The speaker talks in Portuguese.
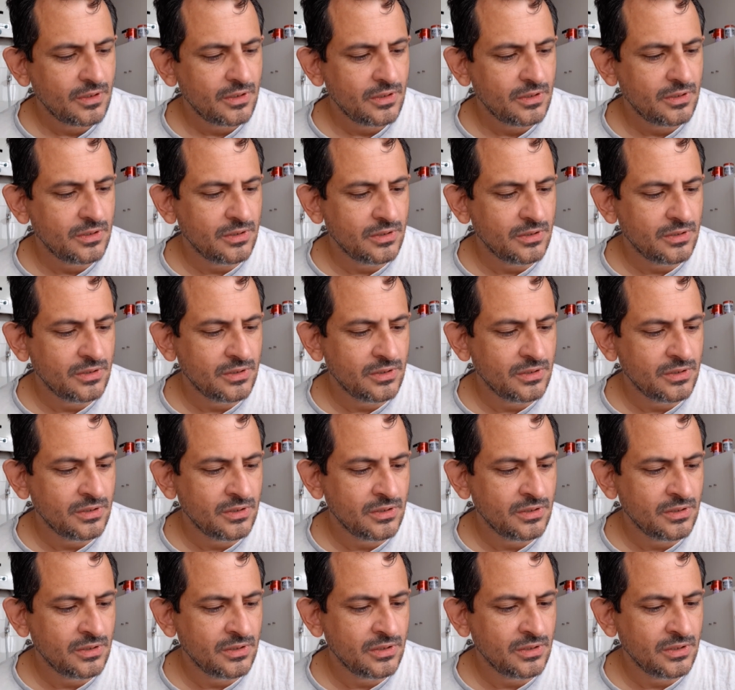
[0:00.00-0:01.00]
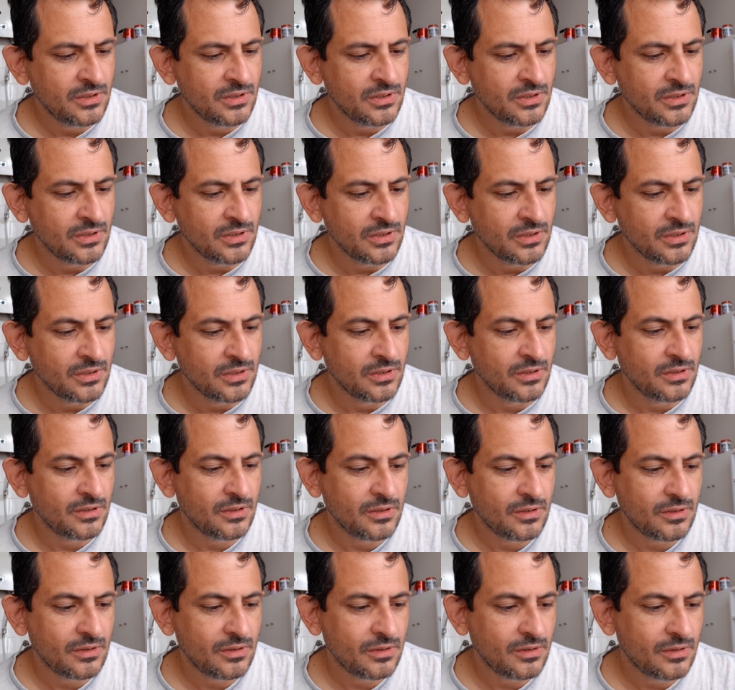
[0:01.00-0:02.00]
e
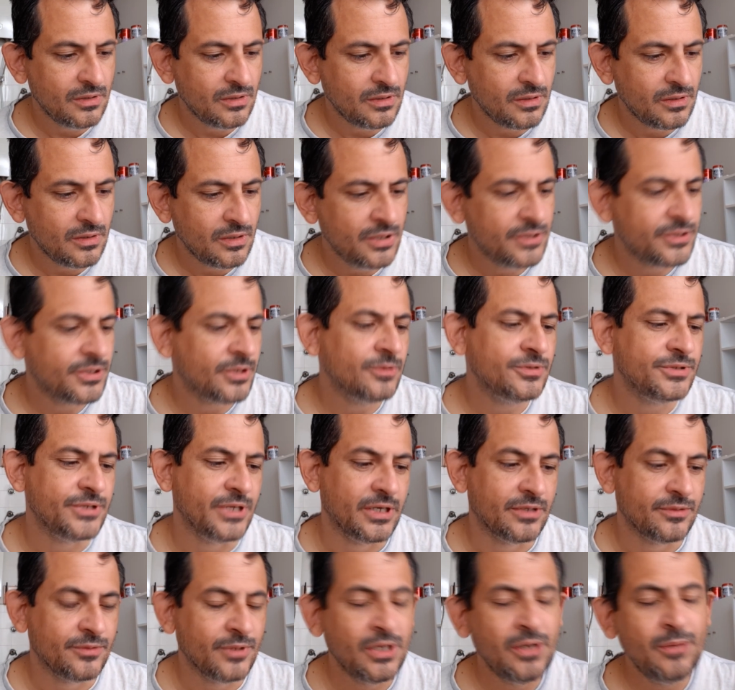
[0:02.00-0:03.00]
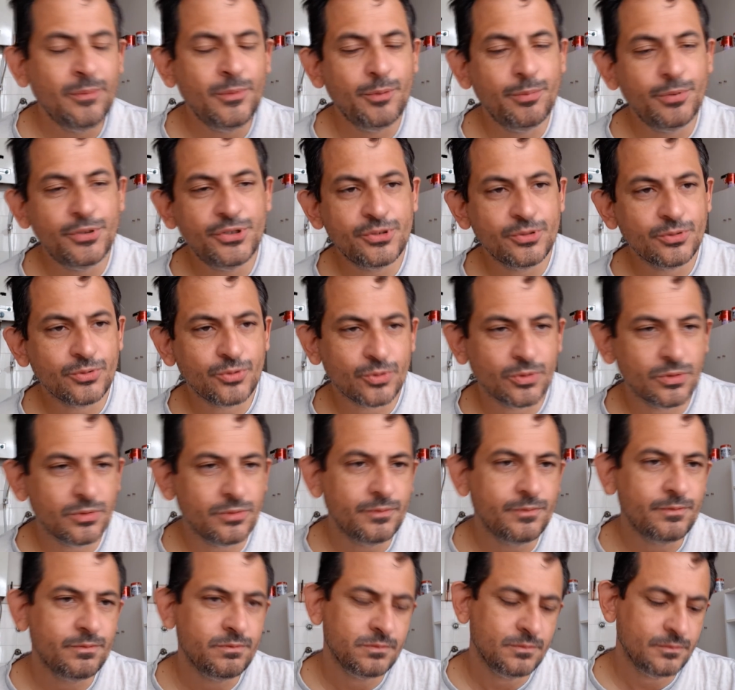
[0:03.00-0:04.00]
então certo, aí me pediu
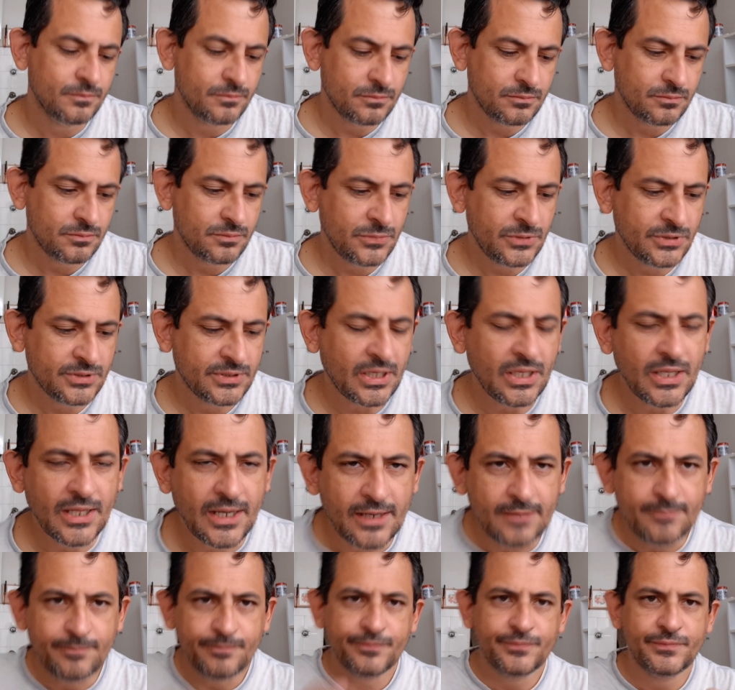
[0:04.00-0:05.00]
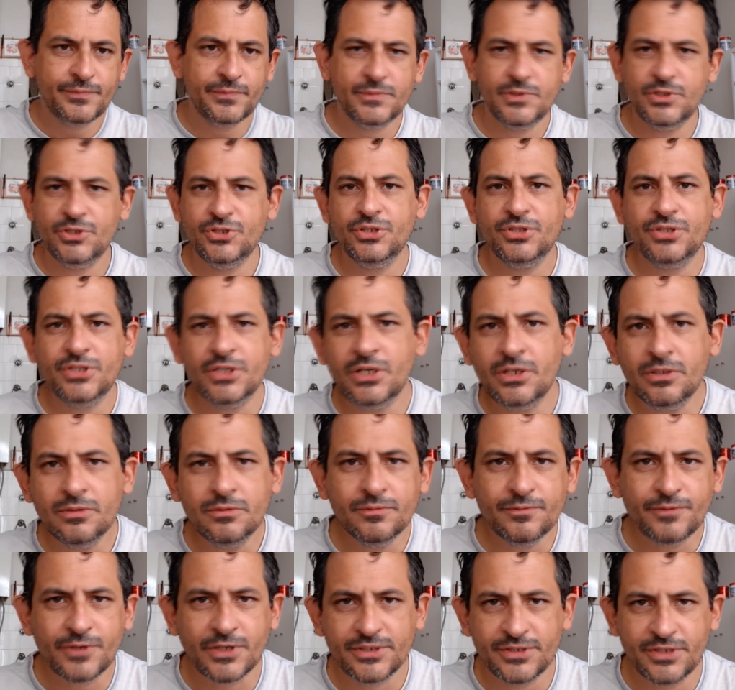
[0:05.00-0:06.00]
tudo e tá lá,
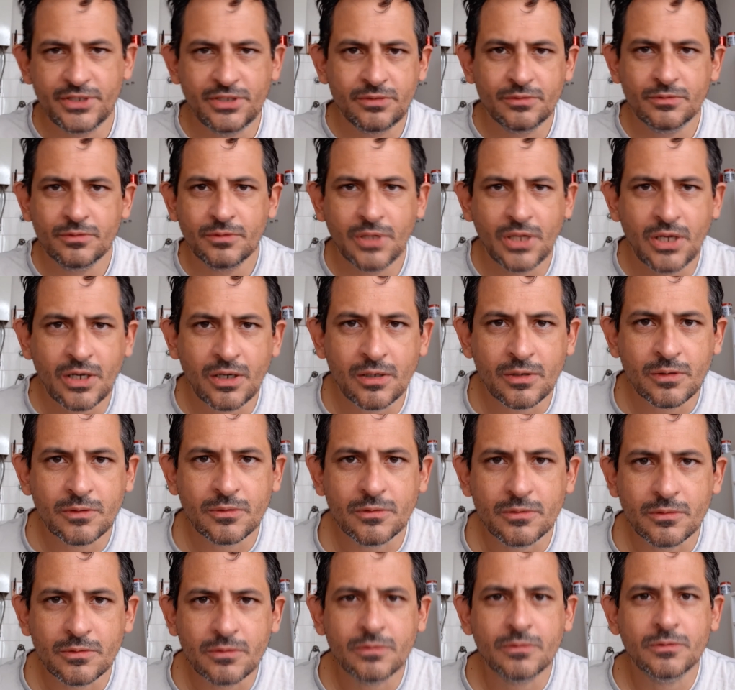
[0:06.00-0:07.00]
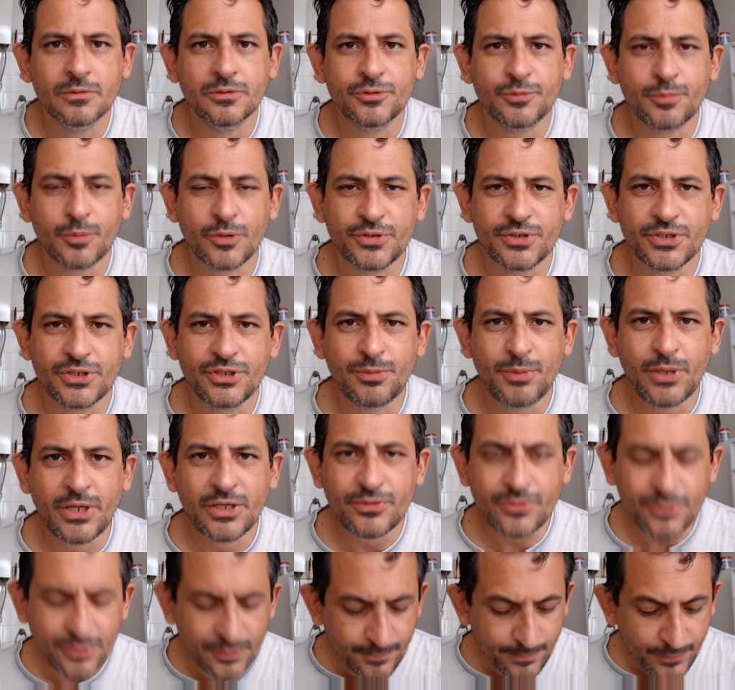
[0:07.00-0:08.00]
digitando, fazendo lá os
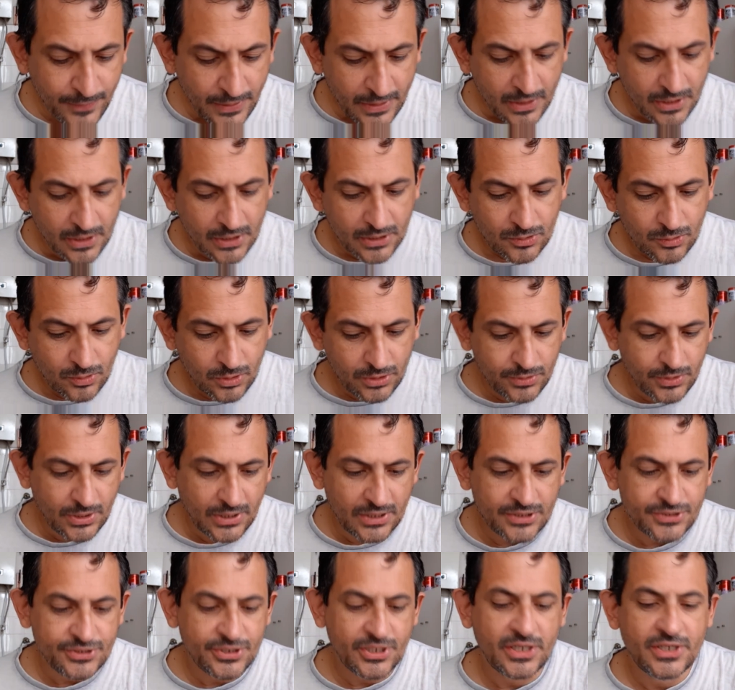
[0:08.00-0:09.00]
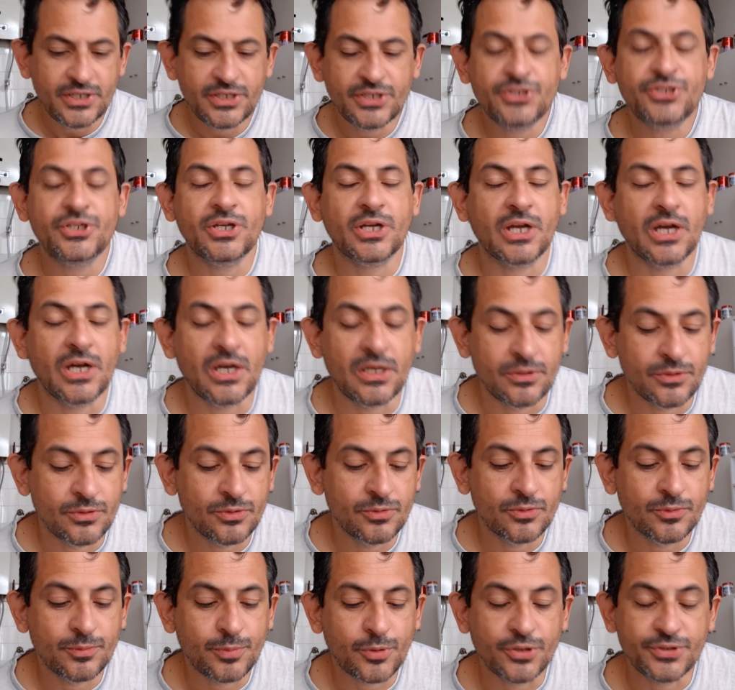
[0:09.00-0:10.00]
procedimentos, quando ela já ia chegar
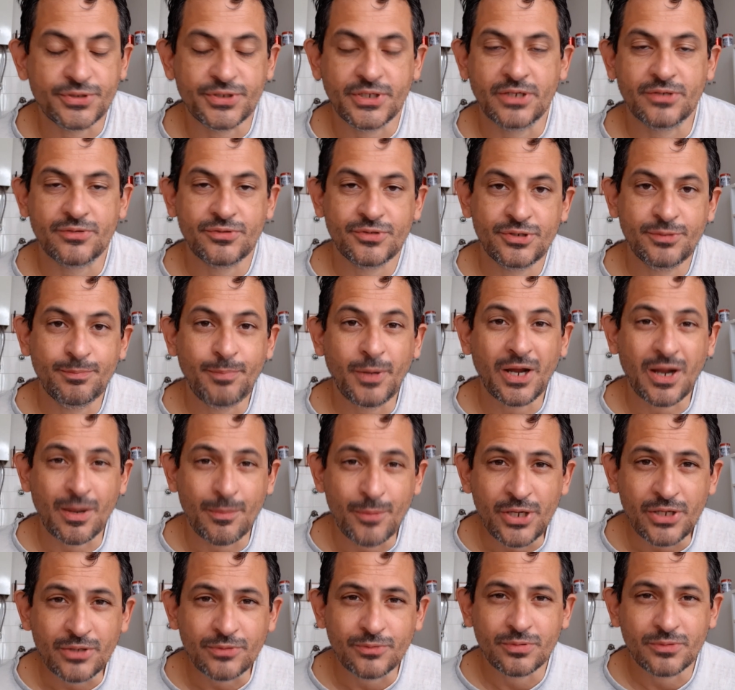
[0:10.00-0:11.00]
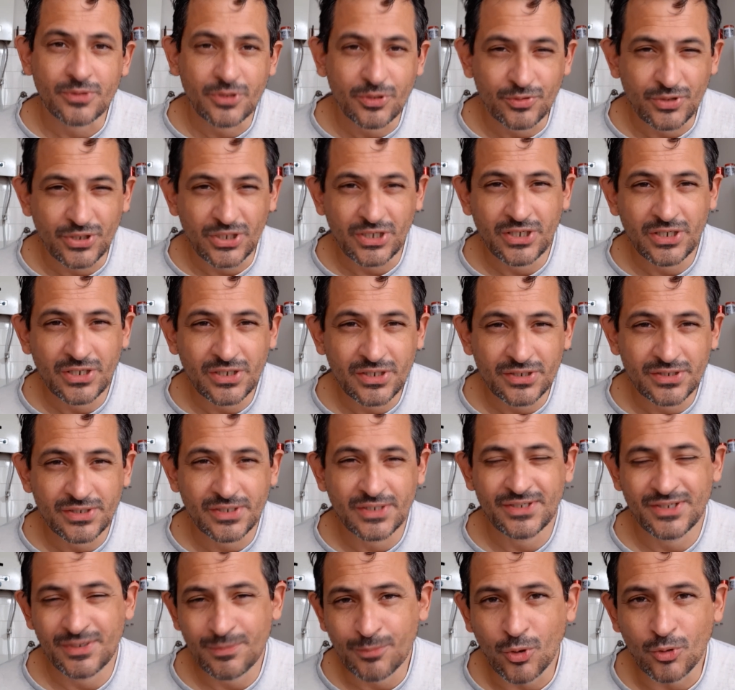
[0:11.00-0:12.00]
no processo de pagamento, que eu teria que
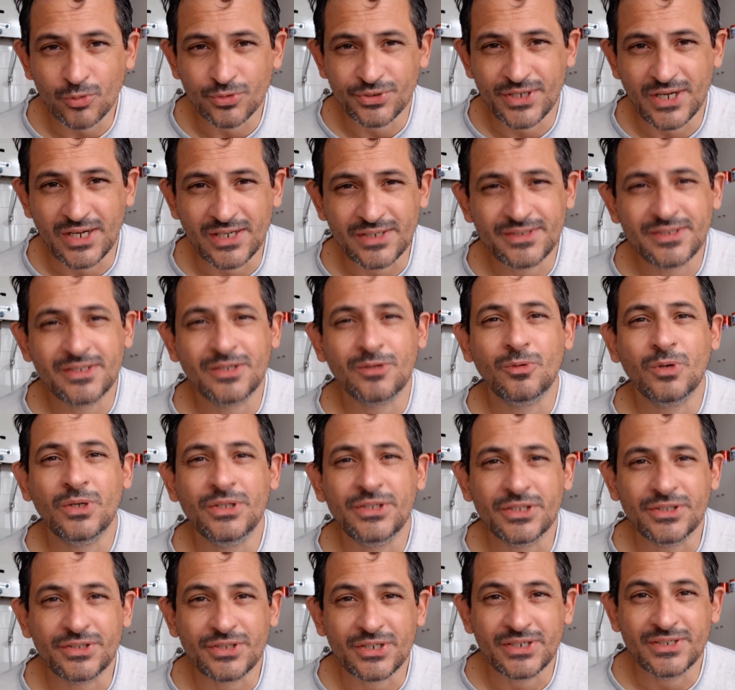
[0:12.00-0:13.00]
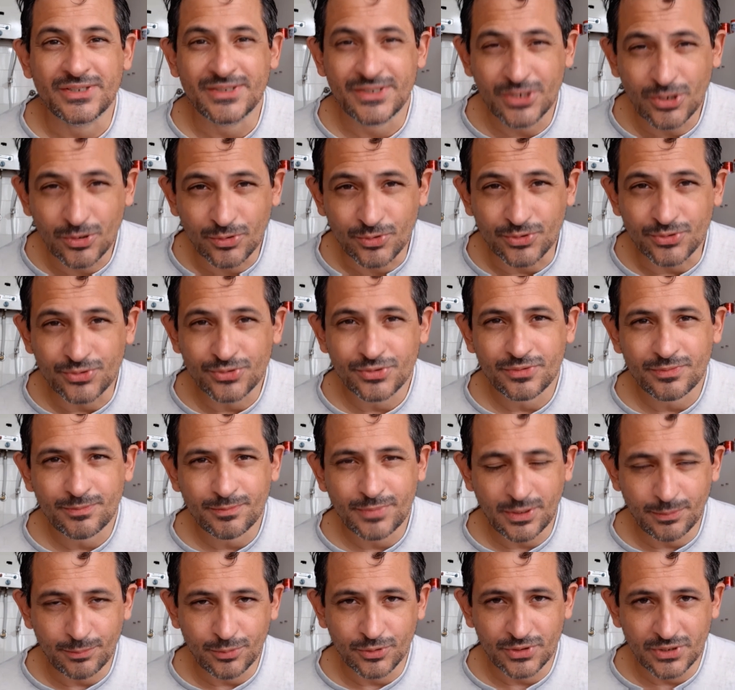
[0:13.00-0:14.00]
desembolsar 53 euros
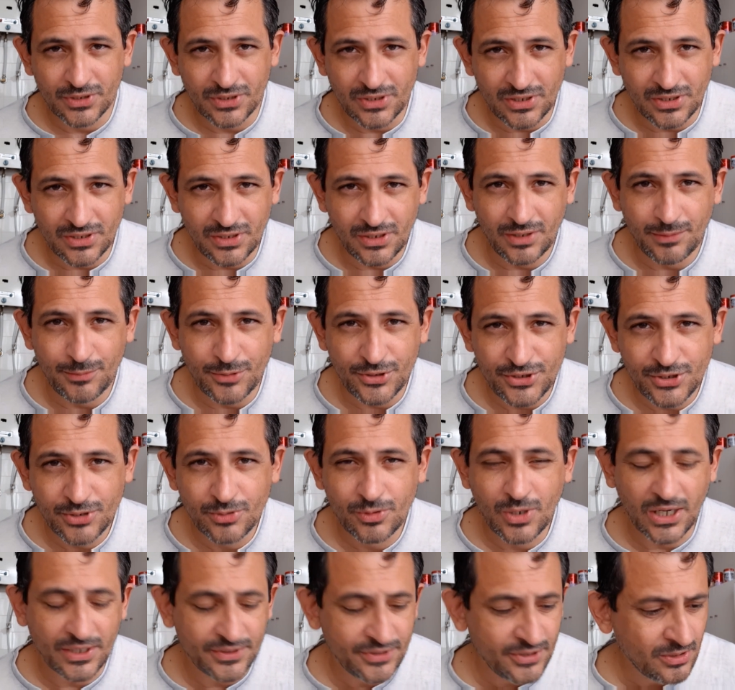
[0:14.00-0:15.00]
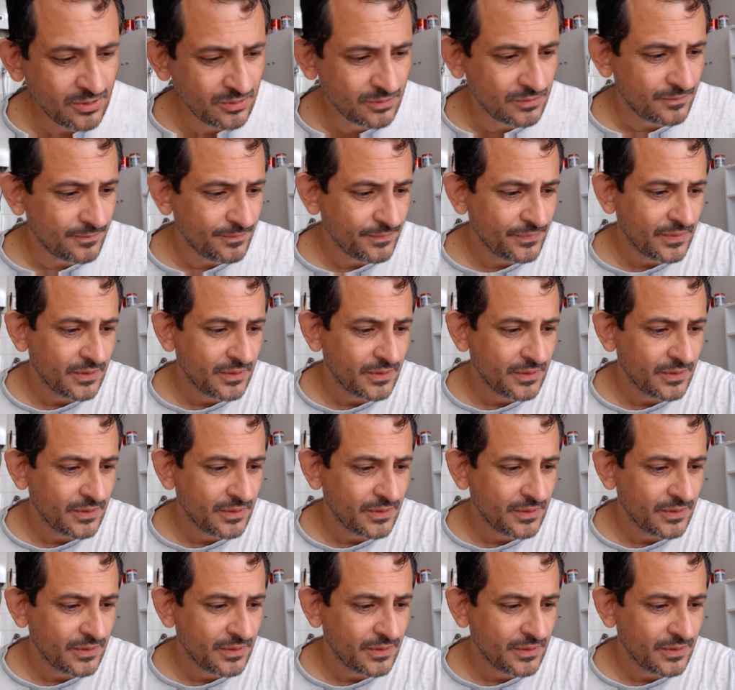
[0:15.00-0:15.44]
para poder emitir o cartão,